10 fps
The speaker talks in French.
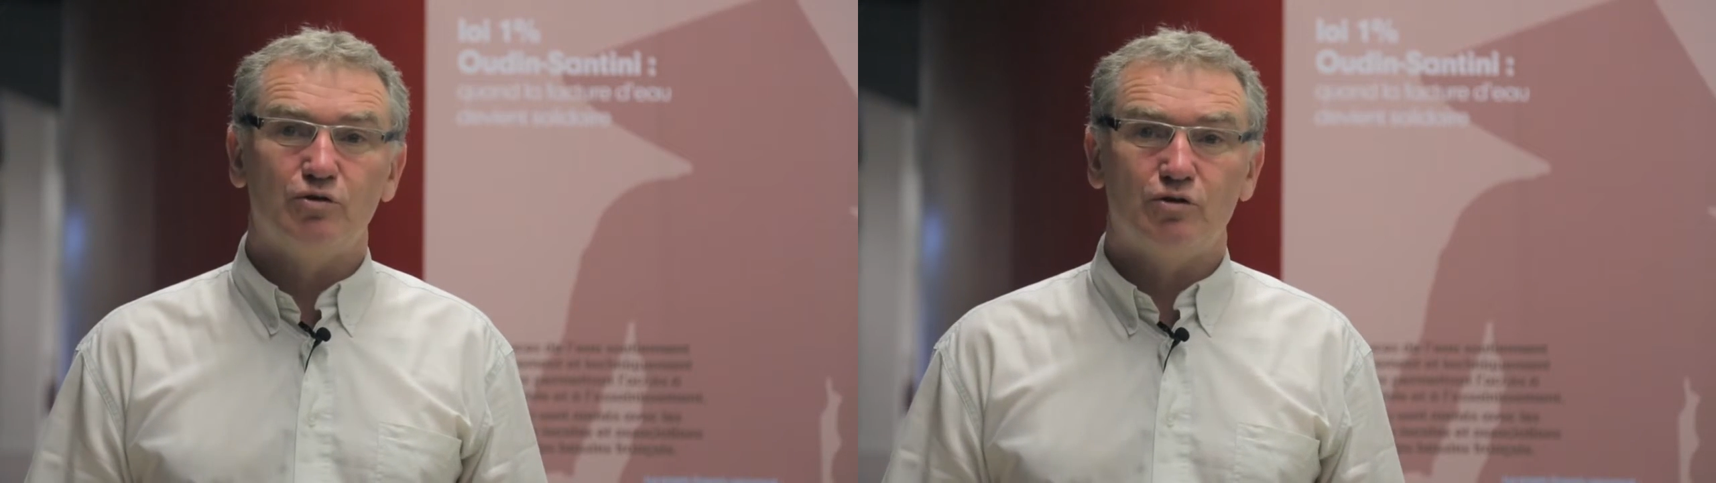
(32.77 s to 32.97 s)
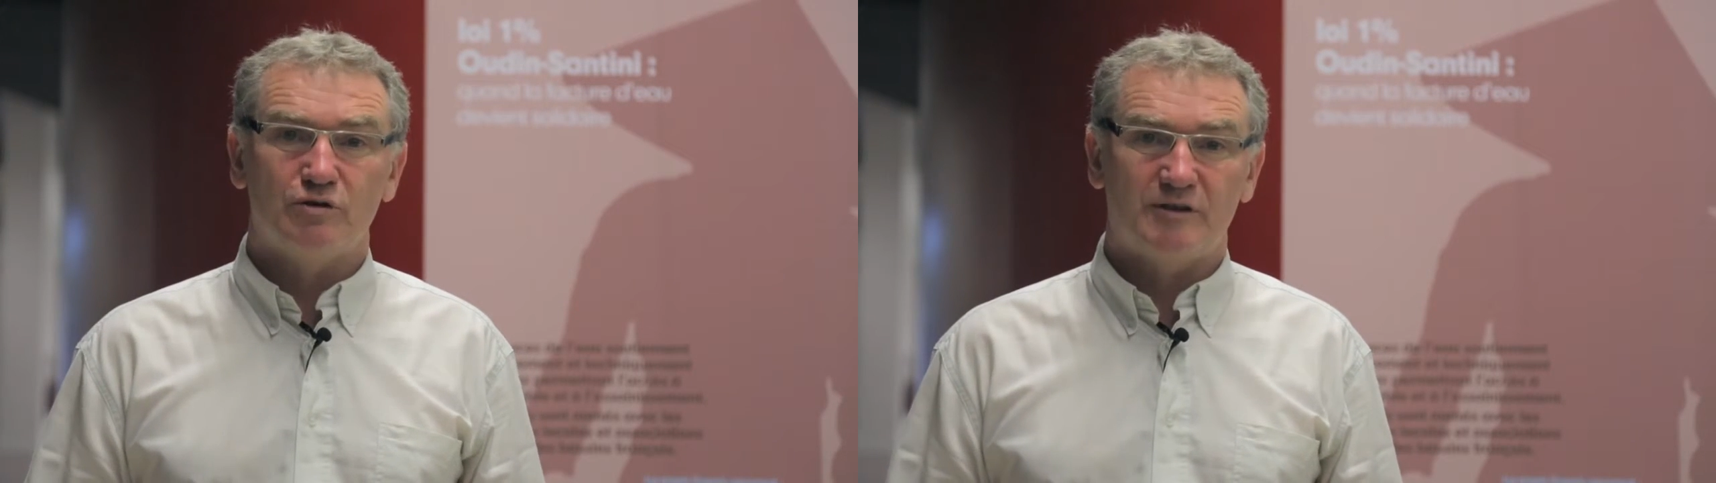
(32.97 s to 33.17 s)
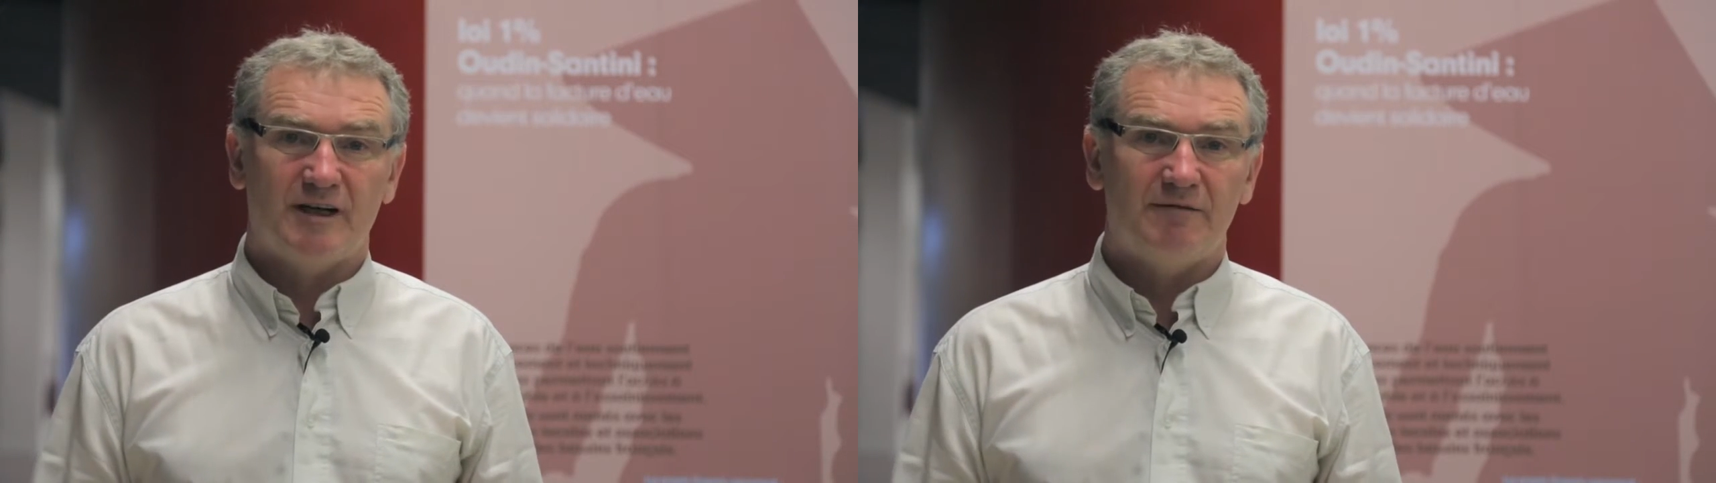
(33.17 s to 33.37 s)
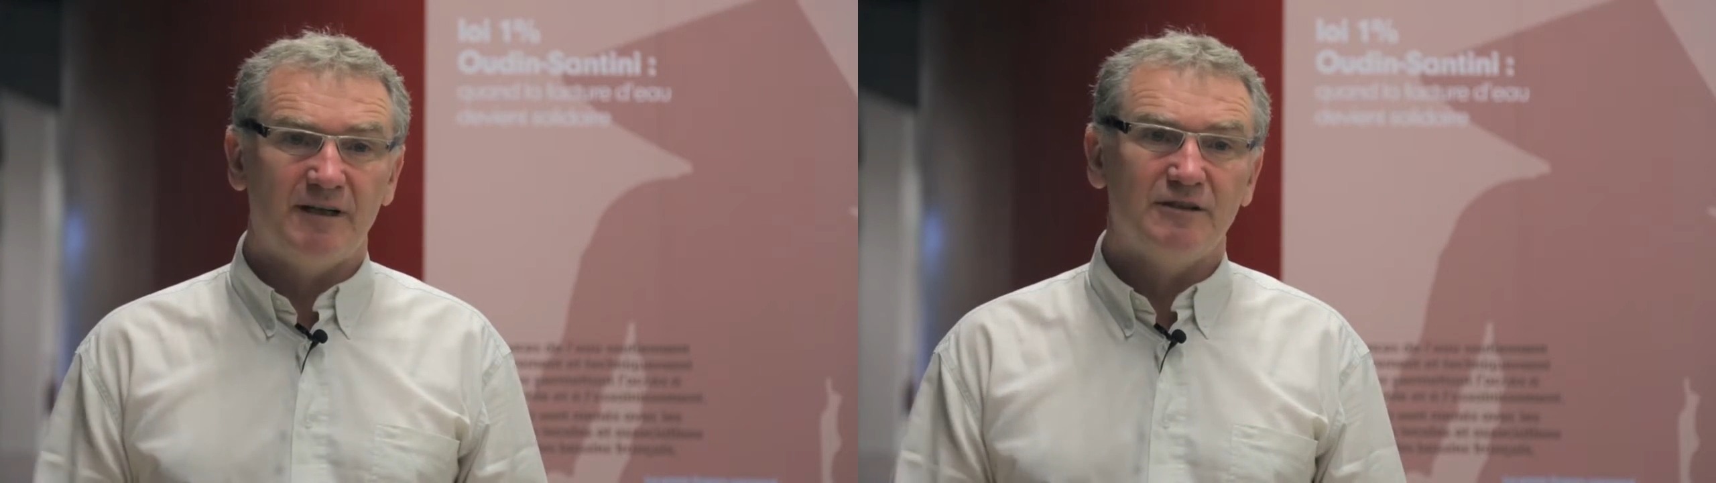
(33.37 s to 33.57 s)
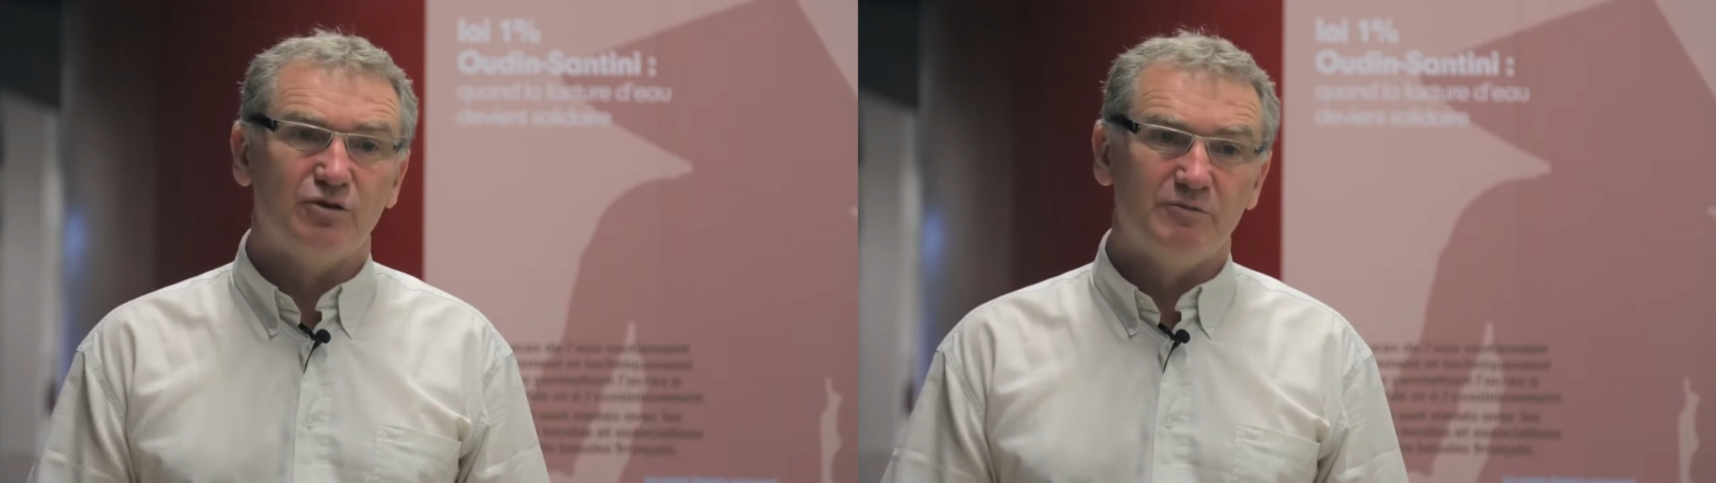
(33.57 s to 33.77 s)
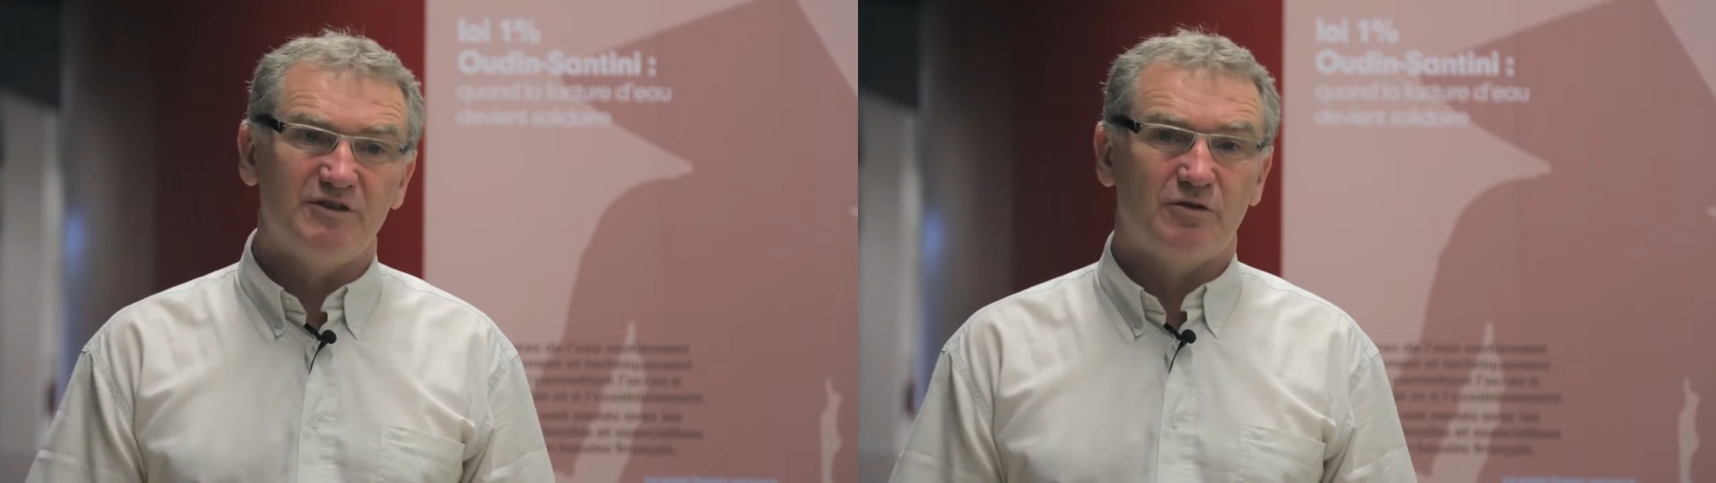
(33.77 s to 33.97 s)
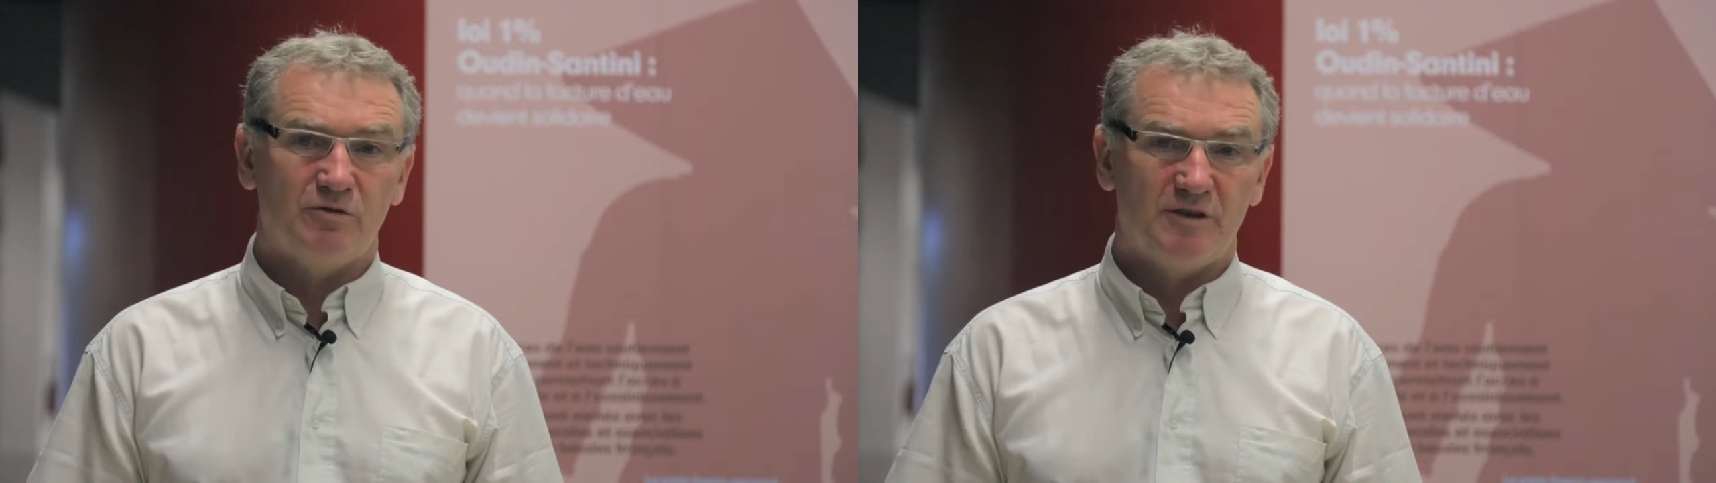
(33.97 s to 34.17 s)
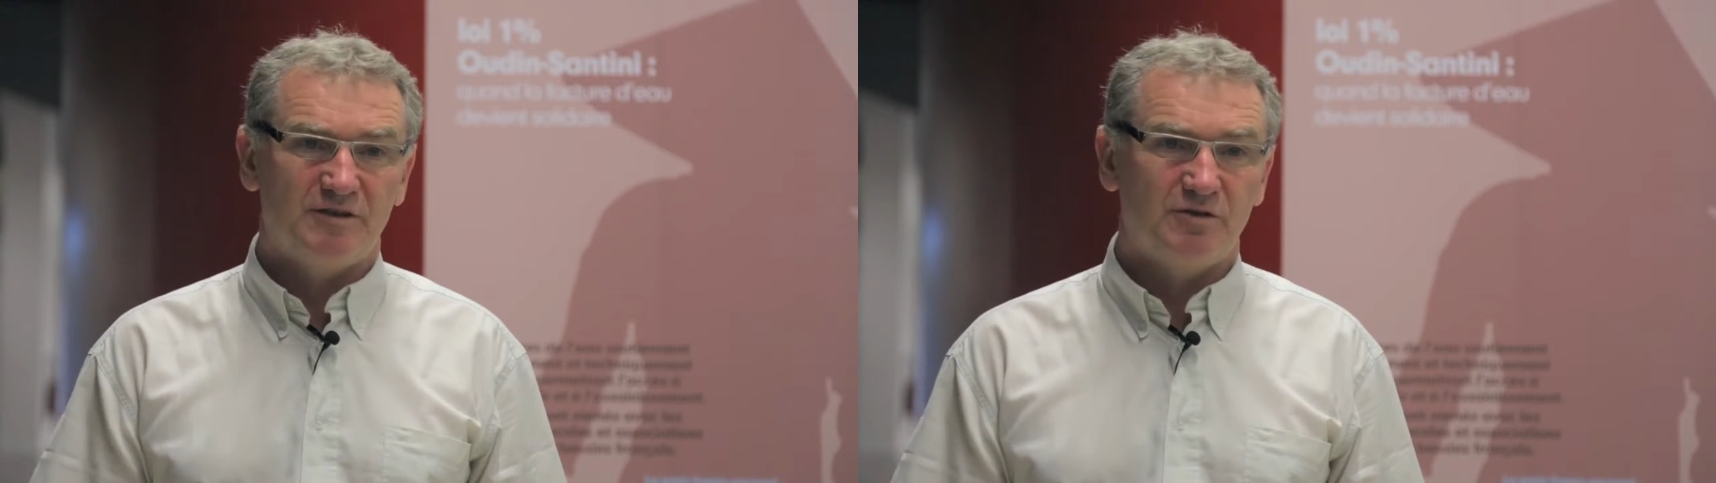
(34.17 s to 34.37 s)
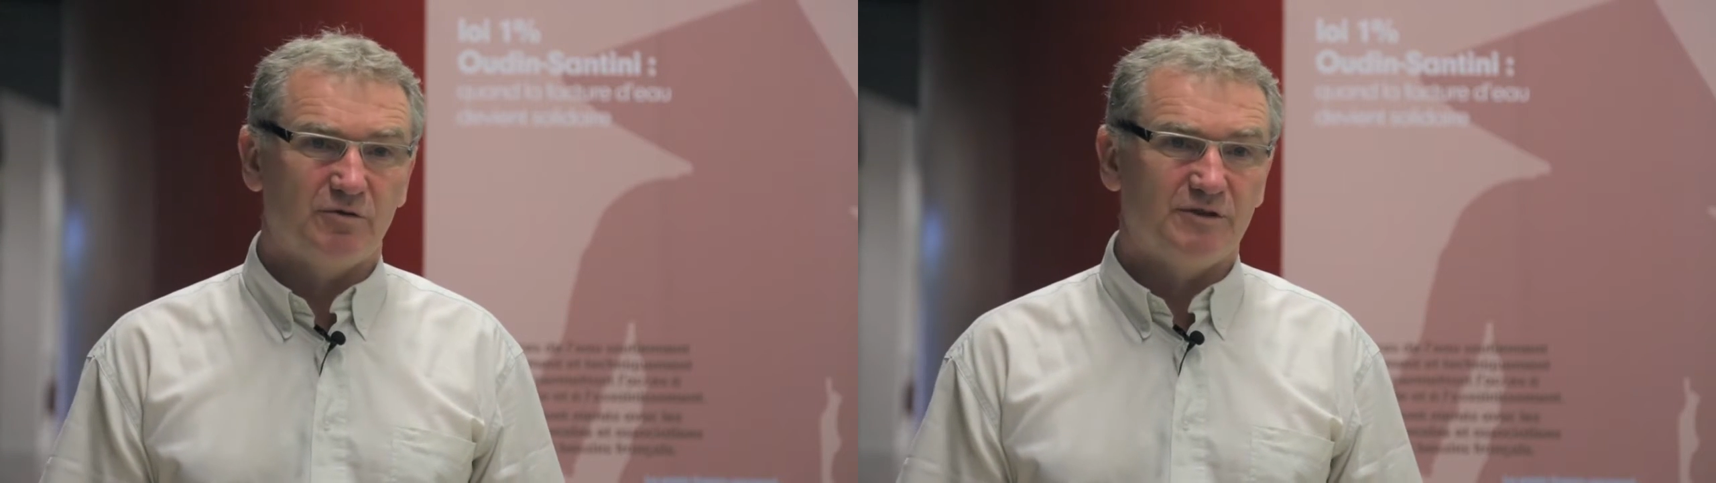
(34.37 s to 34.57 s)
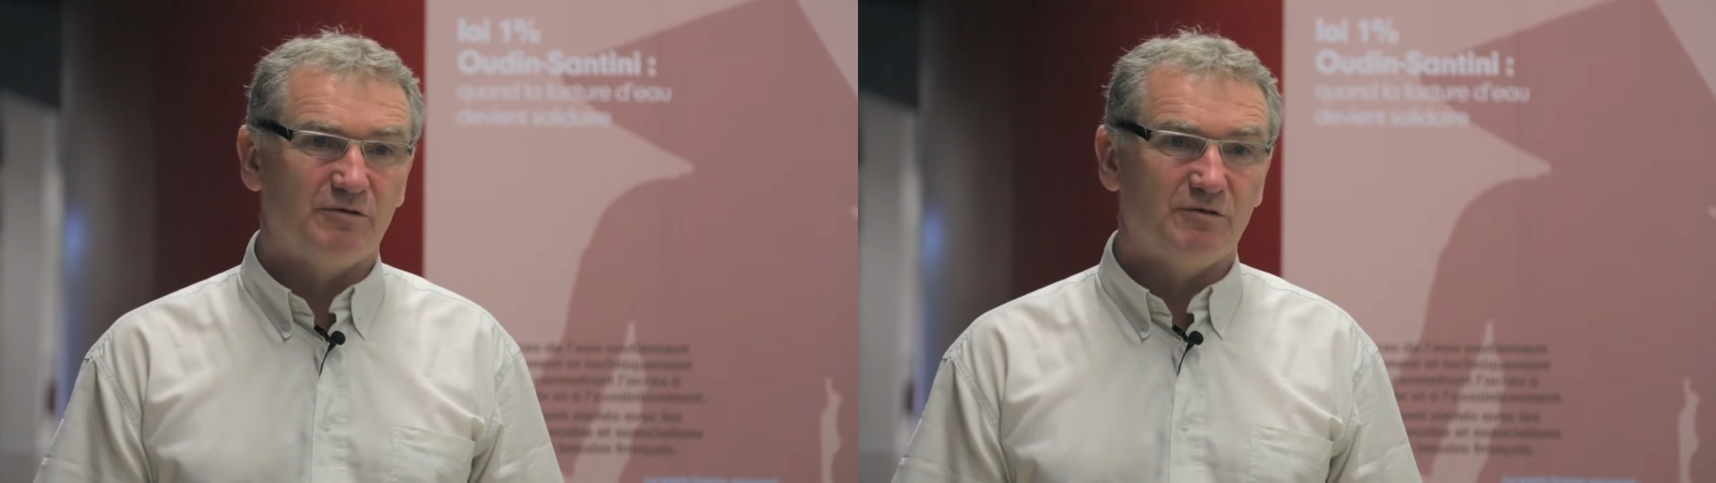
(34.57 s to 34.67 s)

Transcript: un travail de mise en relation au